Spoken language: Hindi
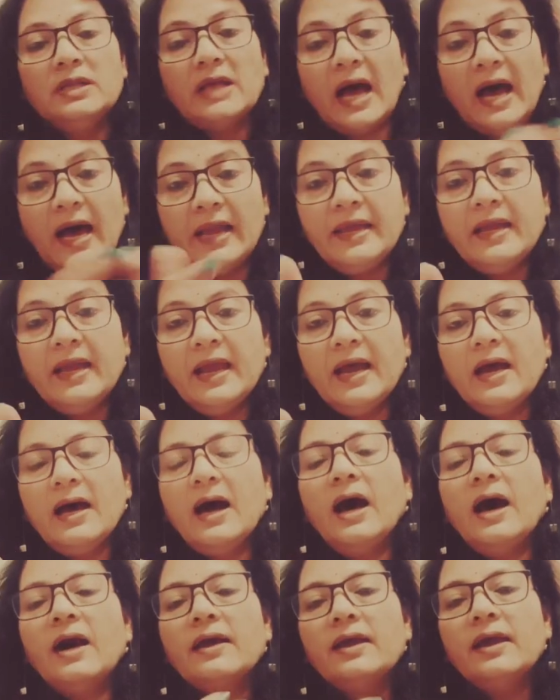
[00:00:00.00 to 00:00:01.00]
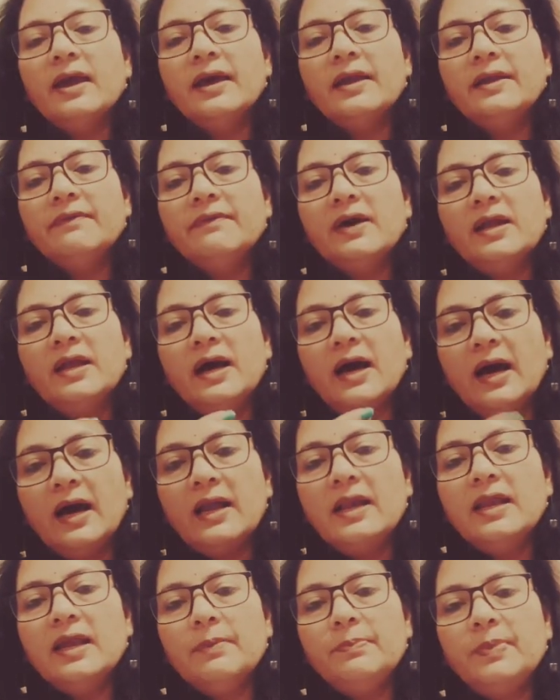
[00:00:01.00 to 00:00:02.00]
आने आगे आने वाला
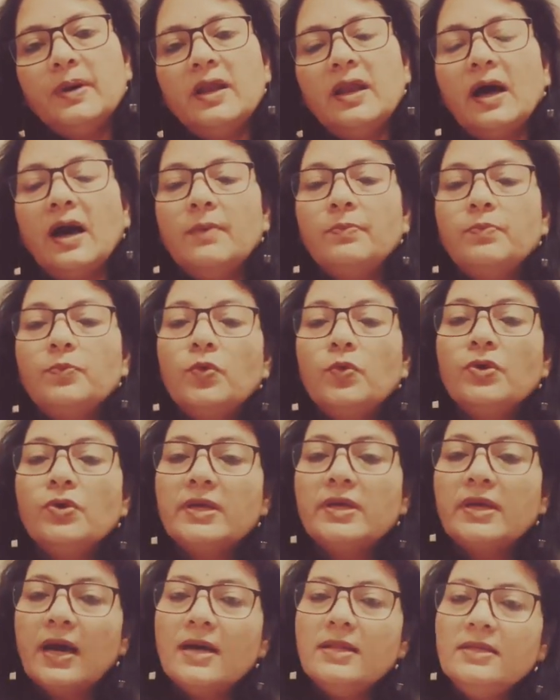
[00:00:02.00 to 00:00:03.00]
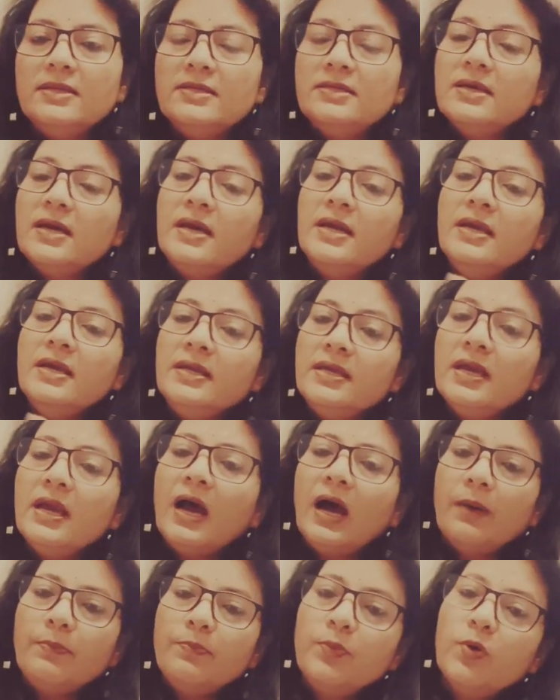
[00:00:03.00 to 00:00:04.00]
अगला पल आपको क्या दे जाए ये
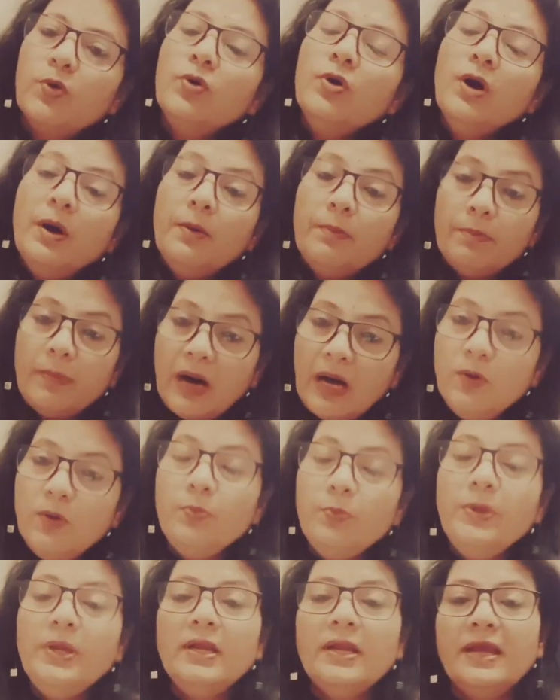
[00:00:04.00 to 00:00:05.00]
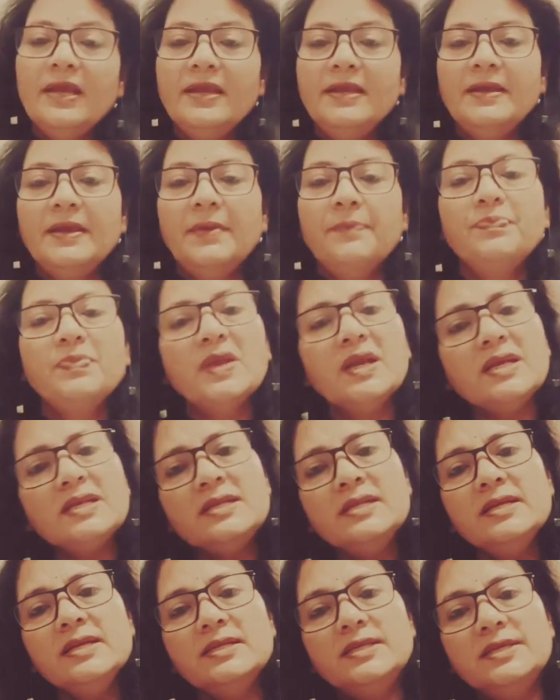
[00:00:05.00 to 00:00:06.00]
आपको मालूम ही नहीं है
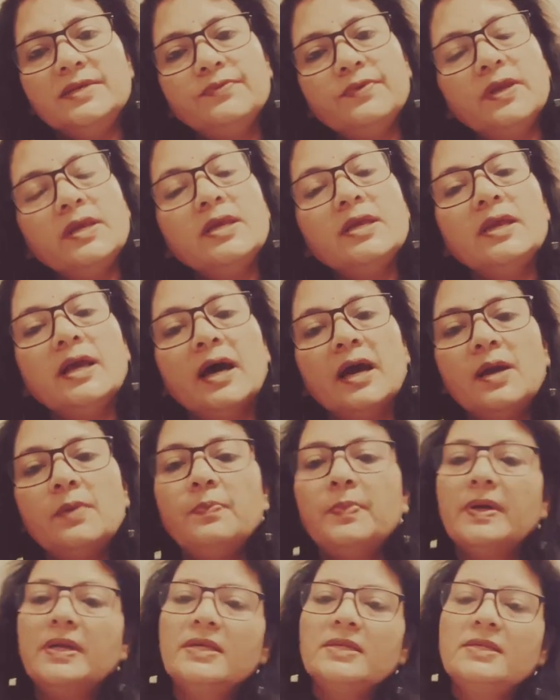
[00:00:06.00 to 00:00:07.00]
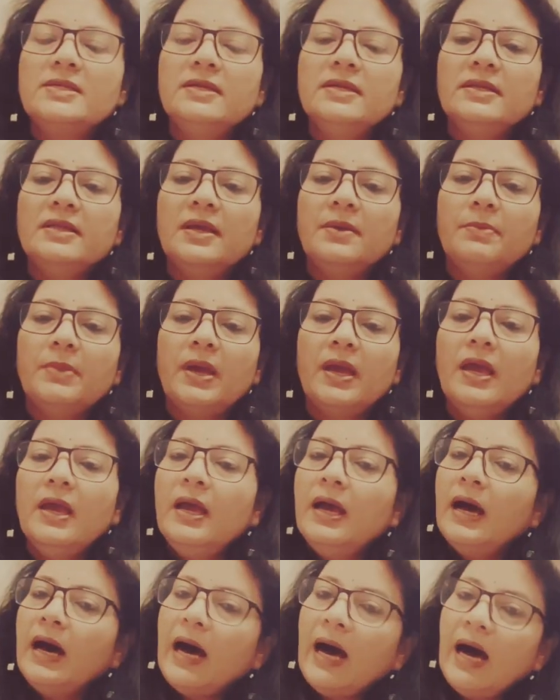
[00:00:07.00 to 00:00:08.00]
इसलिए जीवन की हर परिस्थिति में
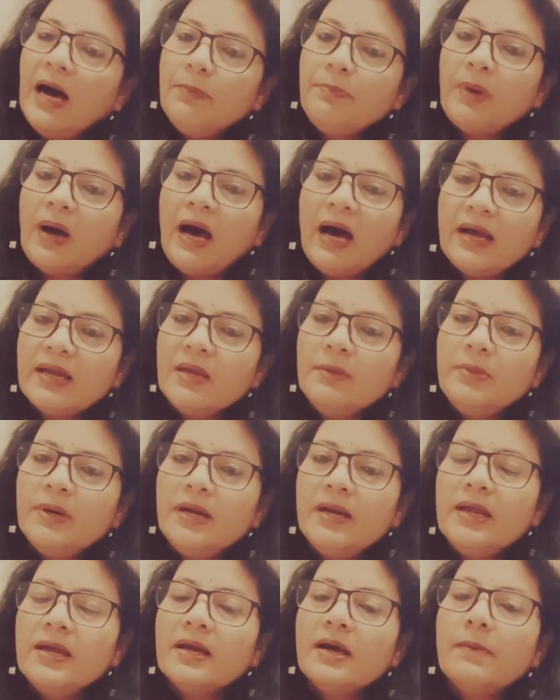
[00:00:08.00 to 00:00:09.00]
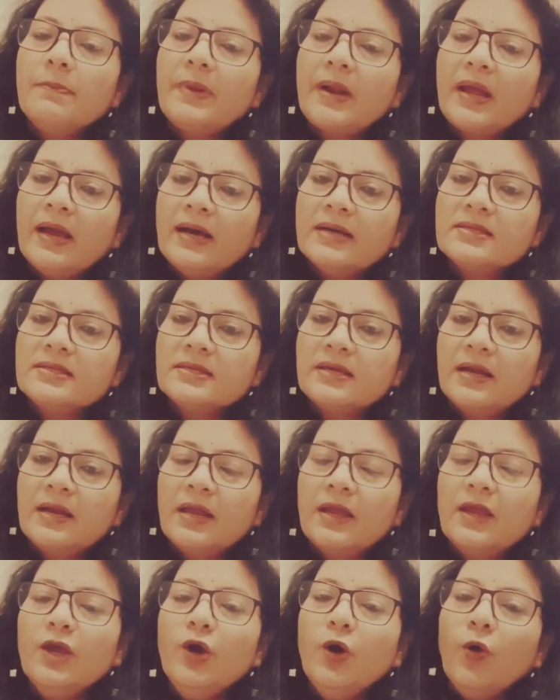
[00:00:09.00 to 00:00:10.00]
आप आगे बढ़ने का प्रयास करें
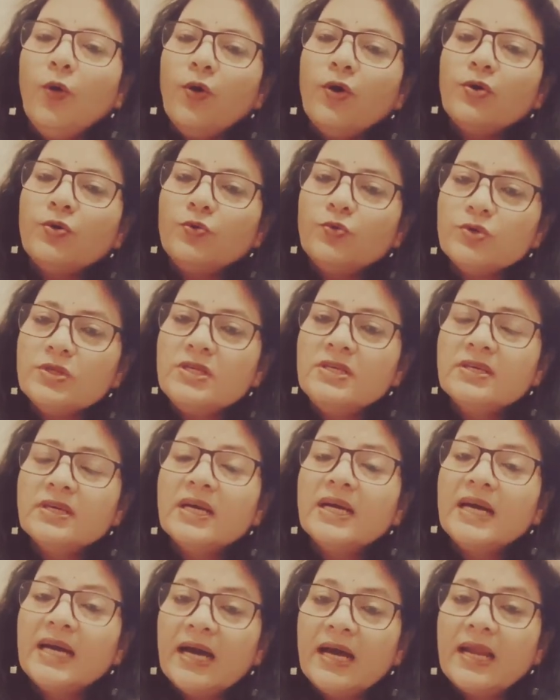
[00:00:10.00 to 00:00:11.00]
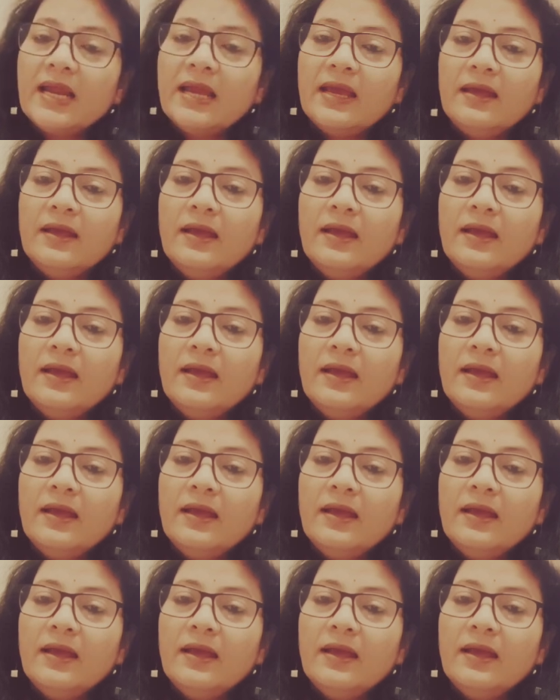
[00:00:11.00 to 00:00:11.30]
और कुछ करें